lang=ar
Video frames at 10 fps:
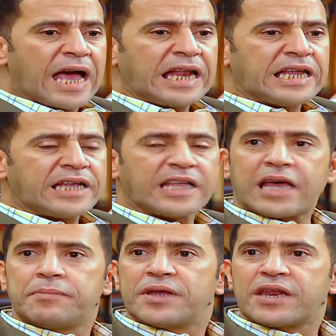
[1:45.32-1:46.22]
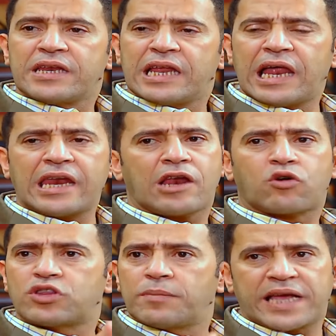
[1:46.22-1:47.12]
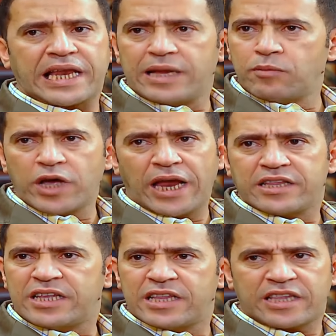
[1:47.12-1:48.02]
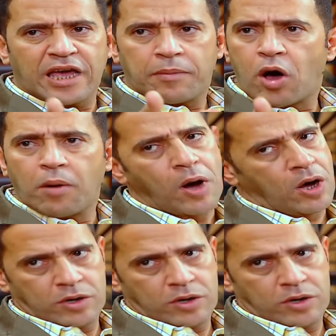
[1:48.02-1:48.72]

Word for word: غالية ايه ده كان بيرنلي انا اللي كنت بكلمه يعني دقيقتي يا ماما